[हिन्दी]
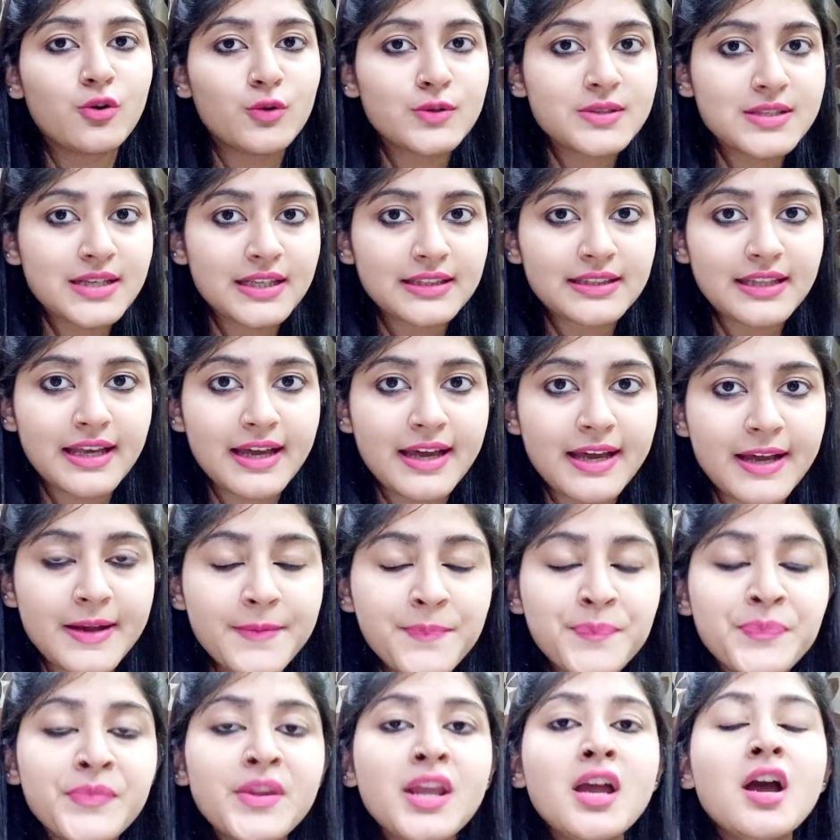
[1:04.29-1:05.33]
हो सकता है
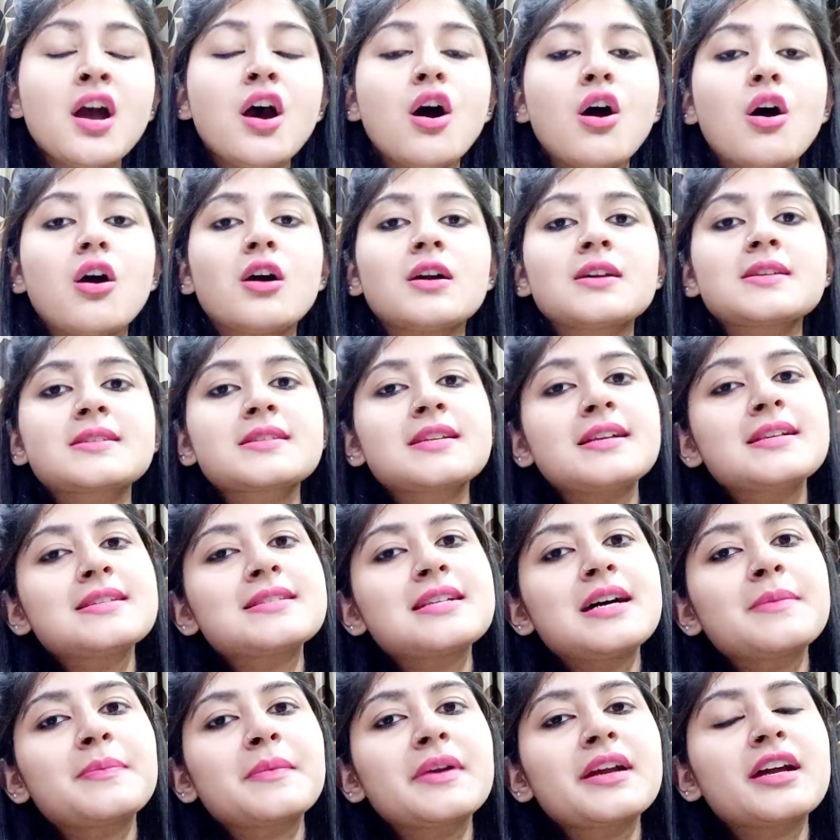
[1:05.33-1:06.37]
और
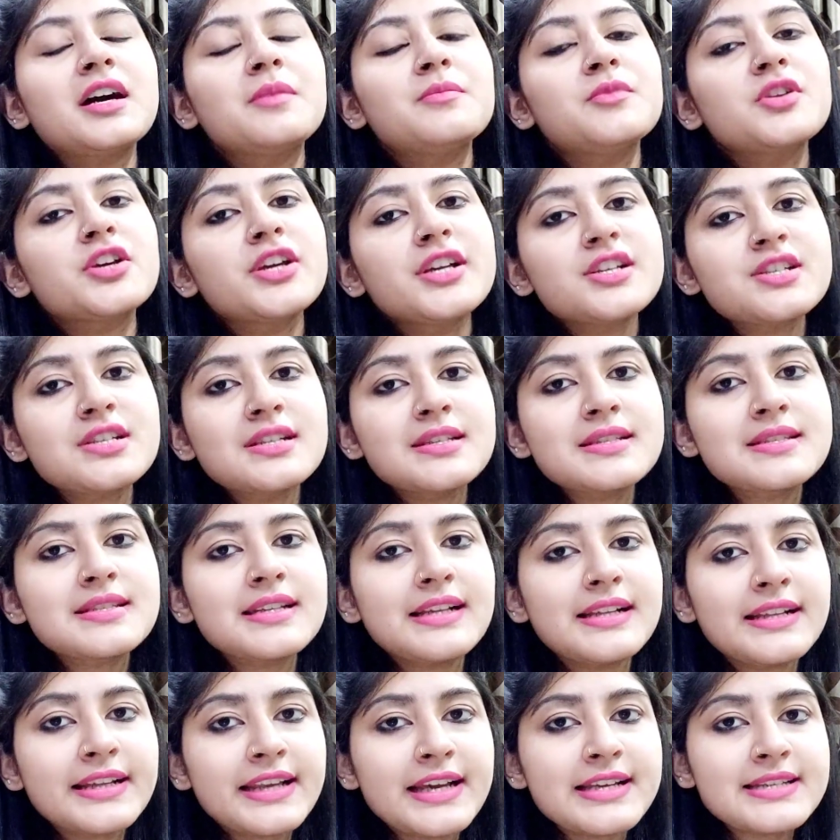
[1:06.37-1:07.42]
स्किल्स आपके कम्युनिकेशन
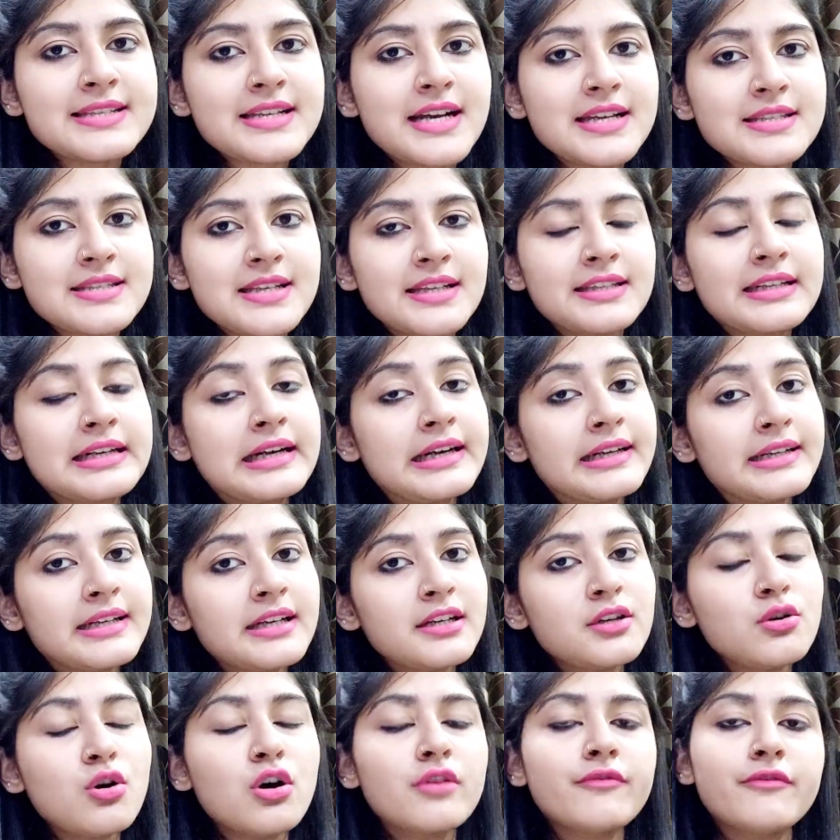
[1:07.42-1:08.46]
स्किल के साथ साथ
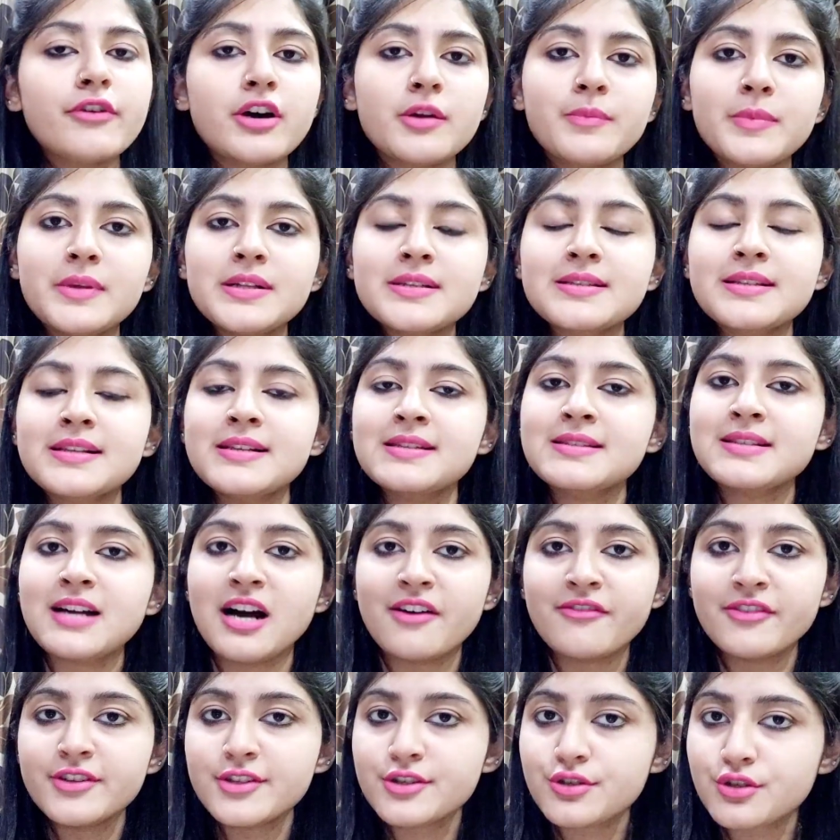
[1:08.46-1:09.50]
रिटर्न और वर्बल स्किल्स
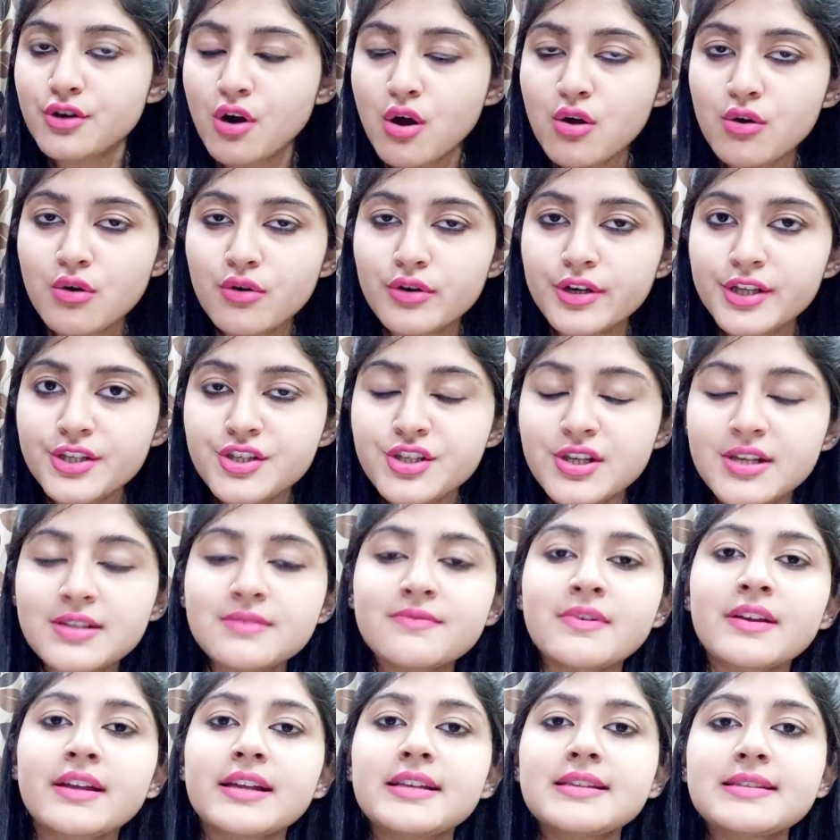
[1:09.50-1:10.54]
काफ़ी स्ट्रॉन्ग होनी चाहिए
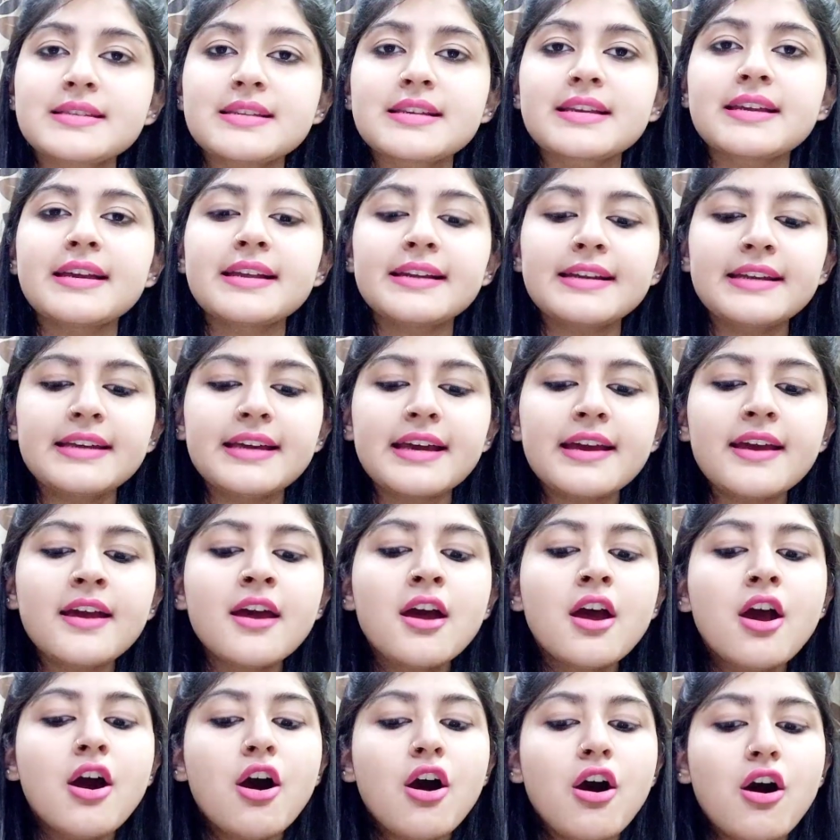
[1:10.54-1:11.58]
इस वैकेंसी के लिए
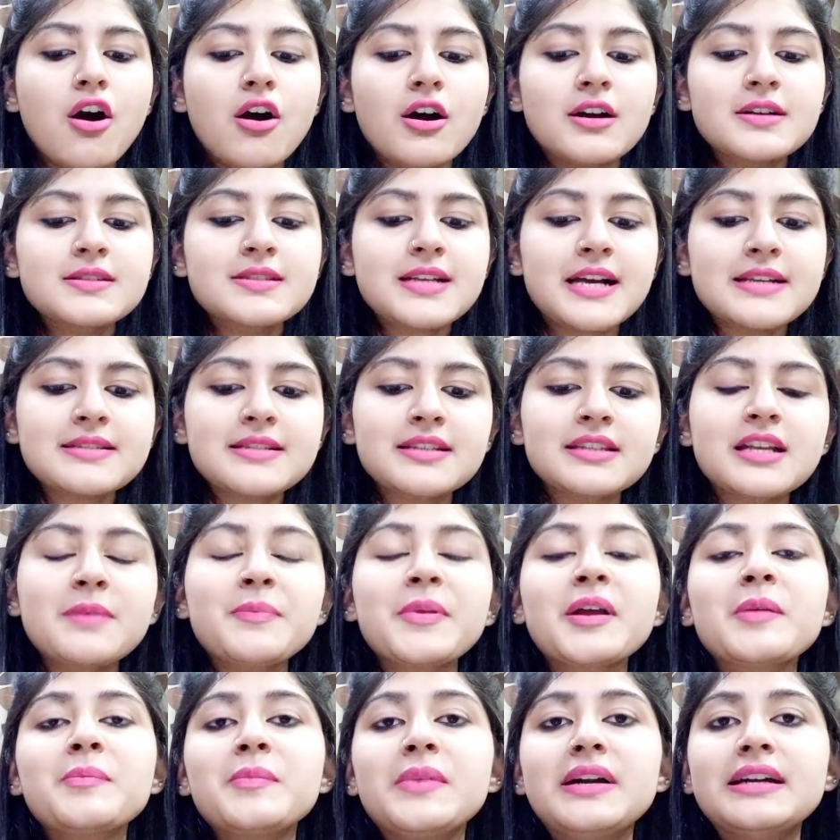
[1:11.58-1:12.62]
और साथ साथ
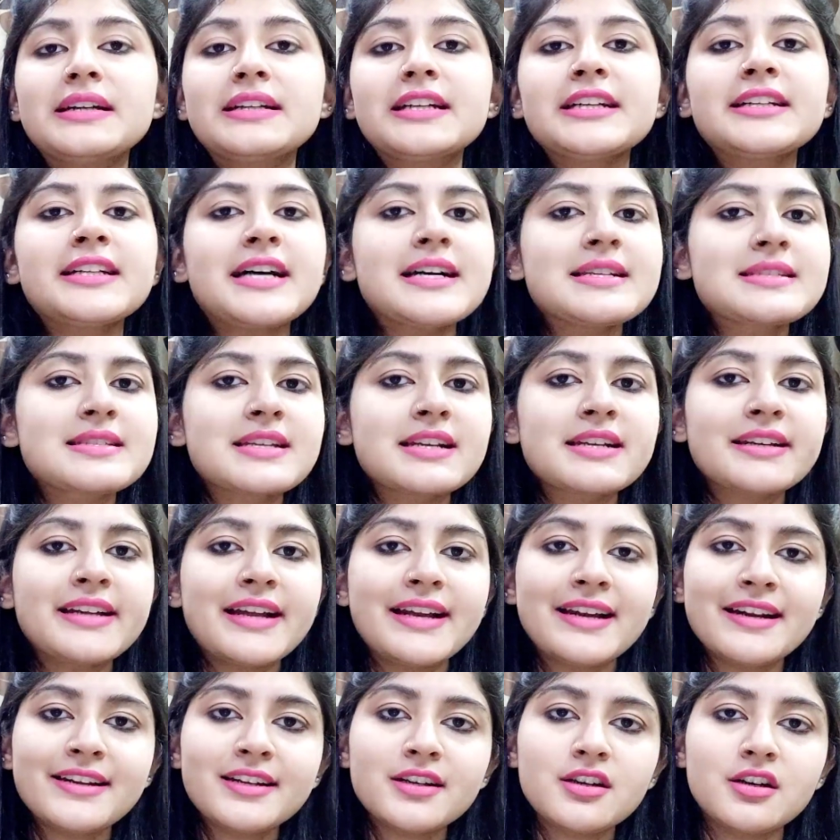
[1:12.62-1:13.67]
आप एक टास्किंग
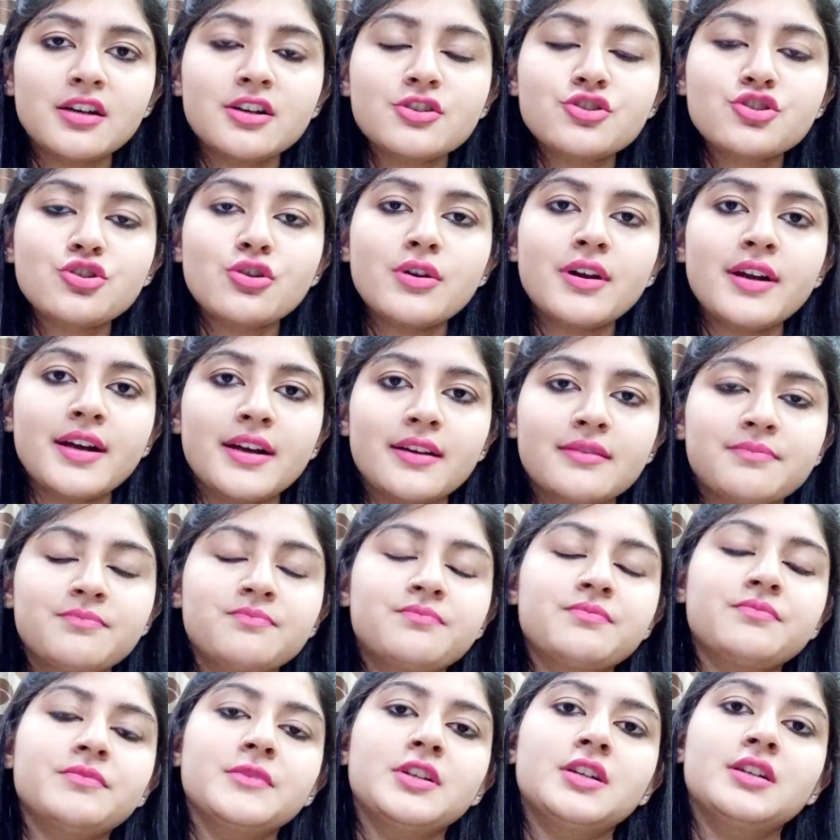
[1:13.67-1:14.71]
टैलेंट जो
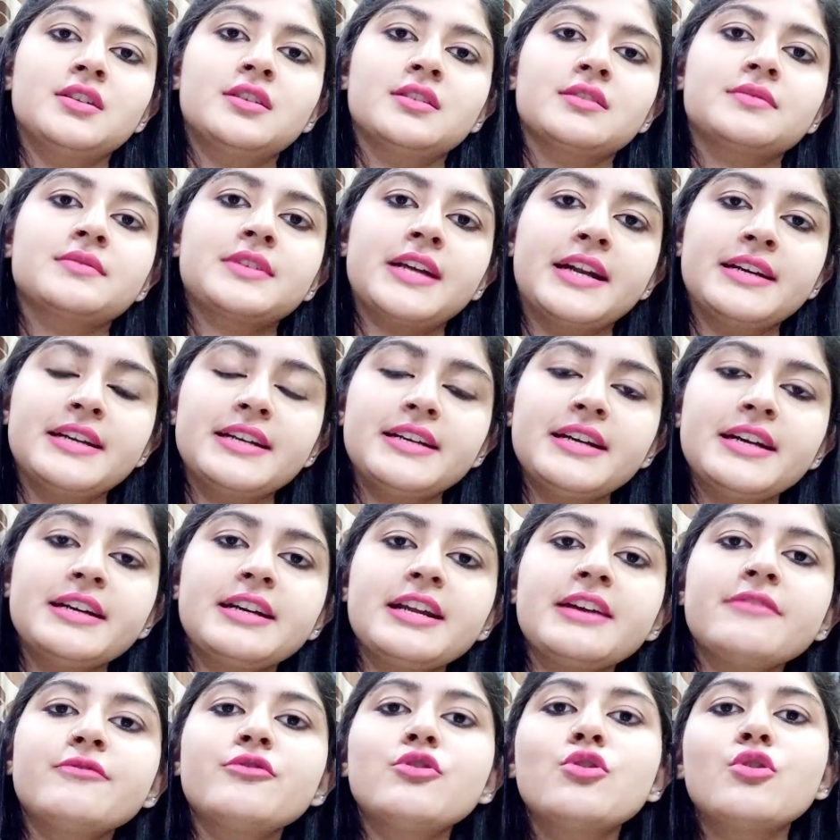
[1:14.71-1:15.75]

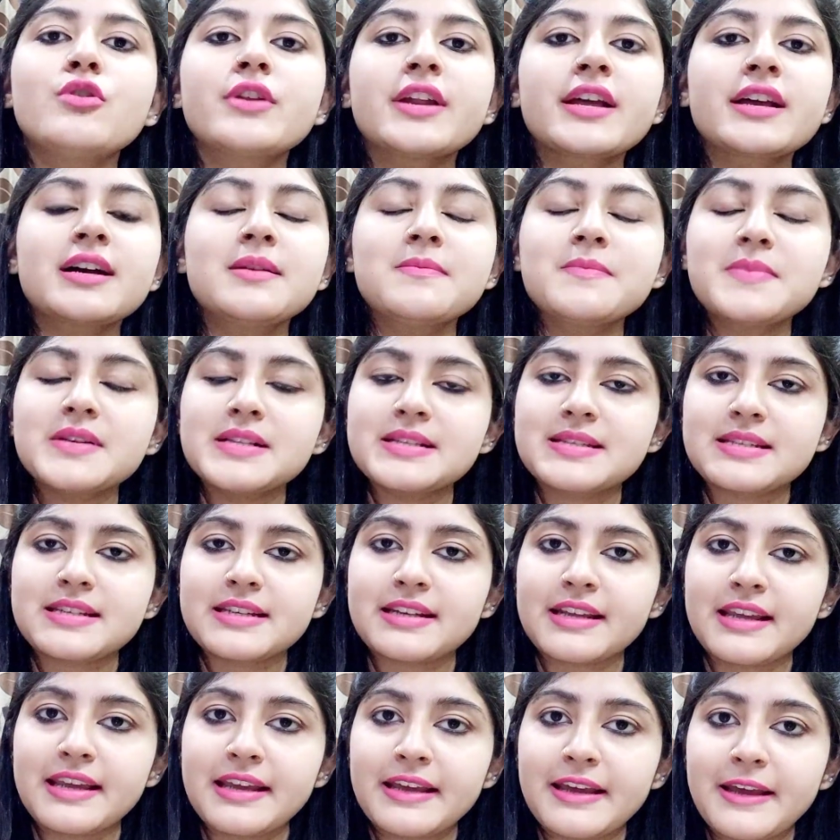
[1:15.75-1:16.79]
कैंडिडेट है वो होने
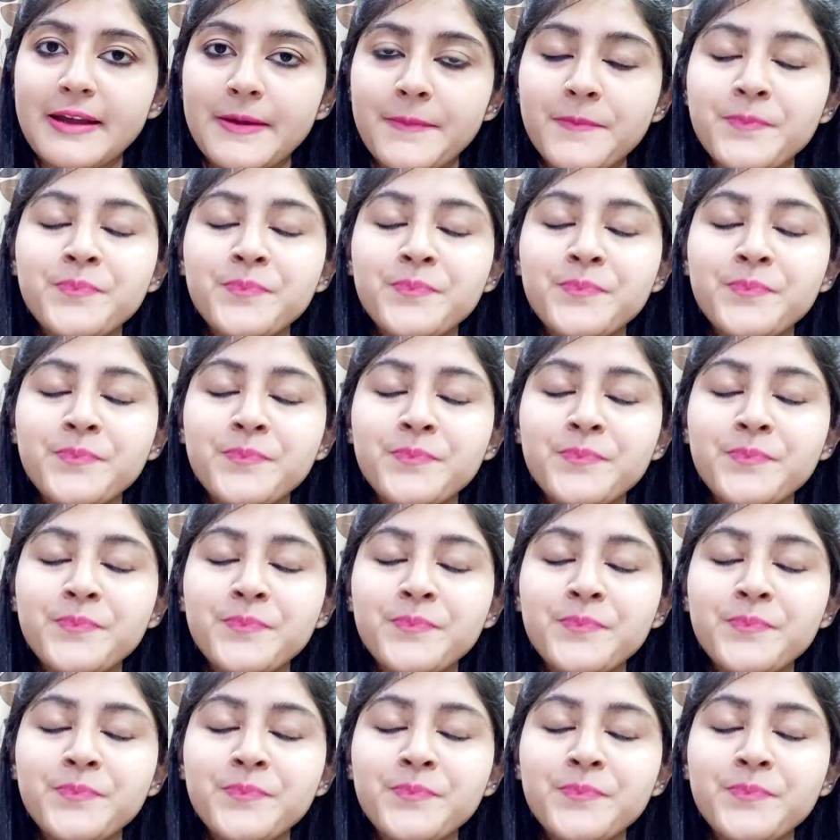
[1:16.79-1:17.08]
कंपल्सरी रहेंगे